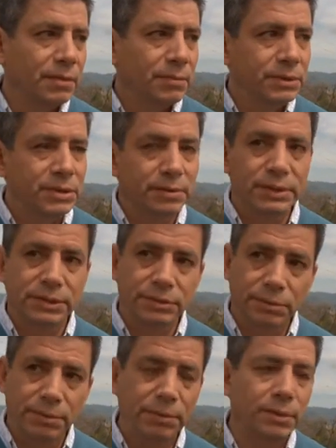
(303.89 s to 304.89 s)
Muchas veces
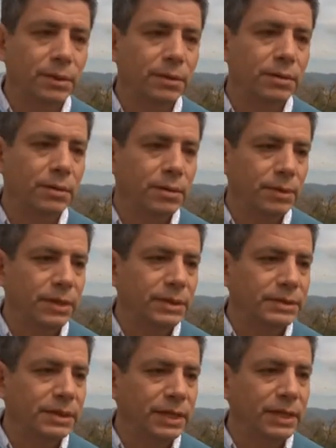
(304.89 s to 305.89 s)
yo vivo eh,
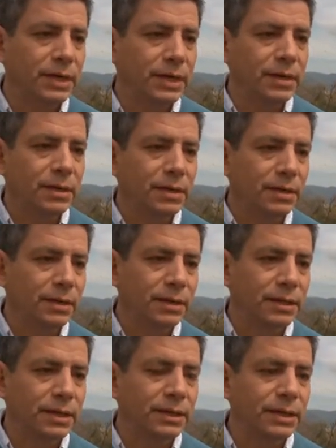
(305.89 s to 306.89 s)

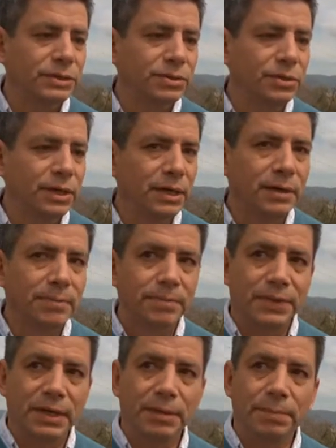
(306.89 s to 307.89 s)
cerca de esta zona
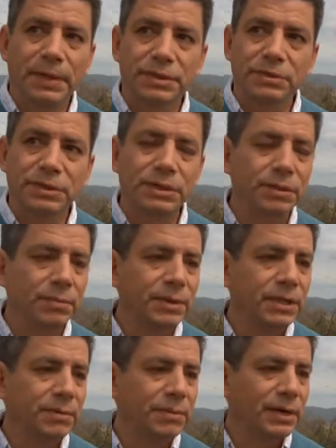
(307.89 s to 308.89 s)
y paso
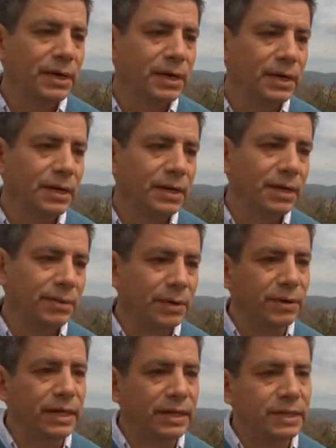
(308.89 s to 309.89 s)
asiduamente por acá y
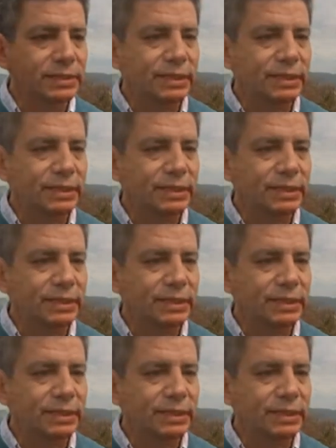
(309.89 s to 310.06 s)
veo gente